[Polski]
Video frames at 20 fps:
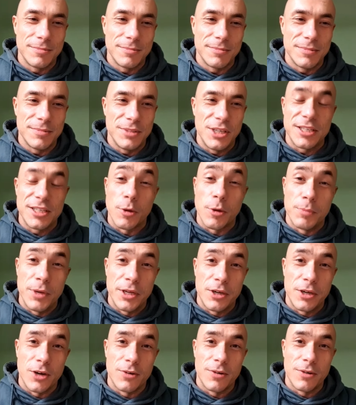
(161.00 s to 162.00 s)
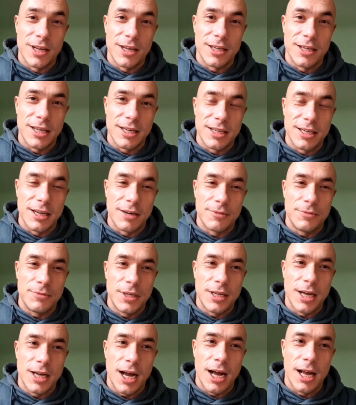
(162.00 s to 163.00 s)
nieskomplikowana jak
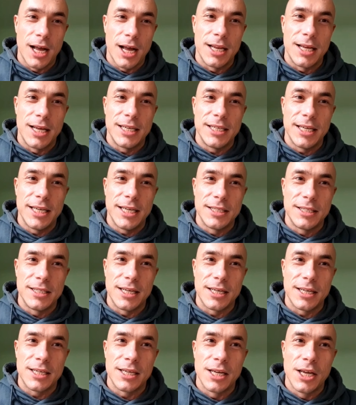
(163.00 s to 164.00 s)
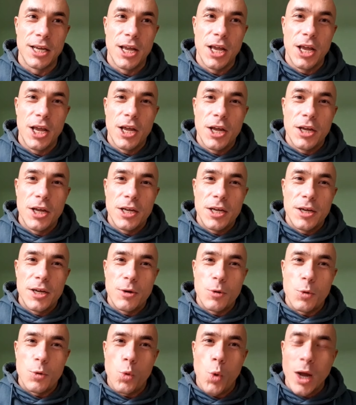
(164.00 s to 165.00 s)
grafika, ale jednak
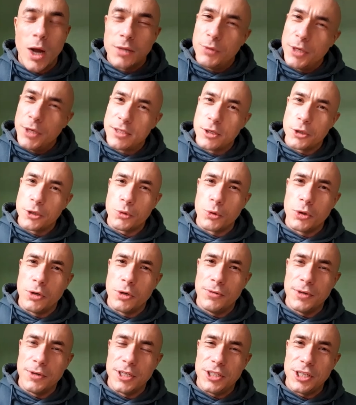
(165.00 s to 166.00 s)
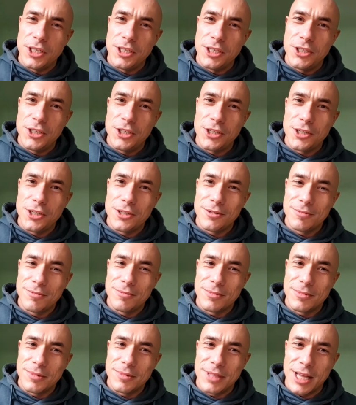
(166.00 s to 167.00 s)
łatwiej coś uchwycić mhm.
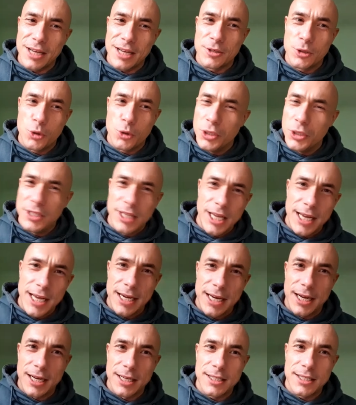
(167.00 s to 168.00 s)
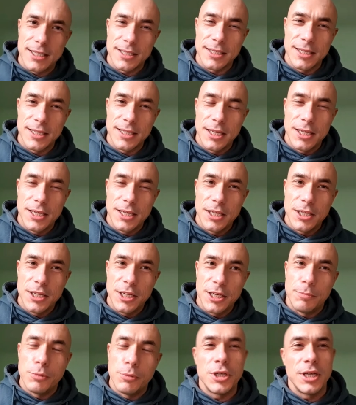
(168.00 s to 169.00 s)
tak tu i teraz. Tak. I
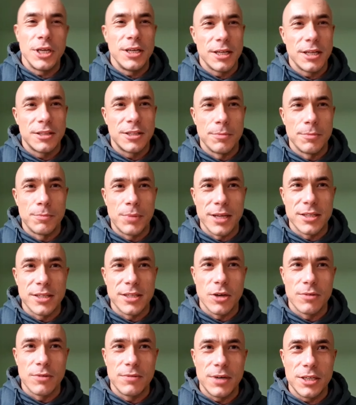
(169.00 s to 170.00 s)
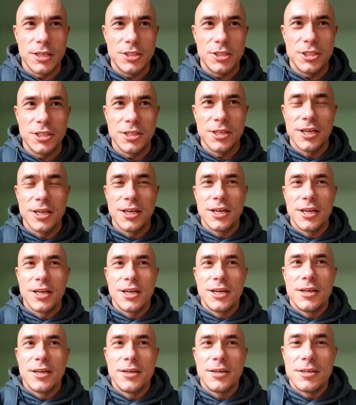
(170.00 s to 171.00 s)
później nad tym pracować
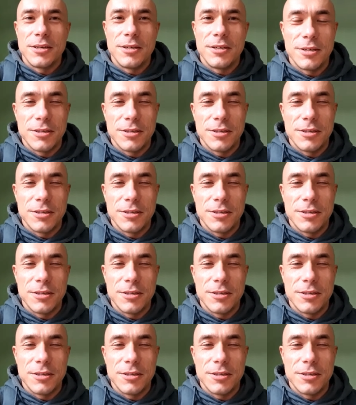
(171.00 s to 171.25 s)
Yy,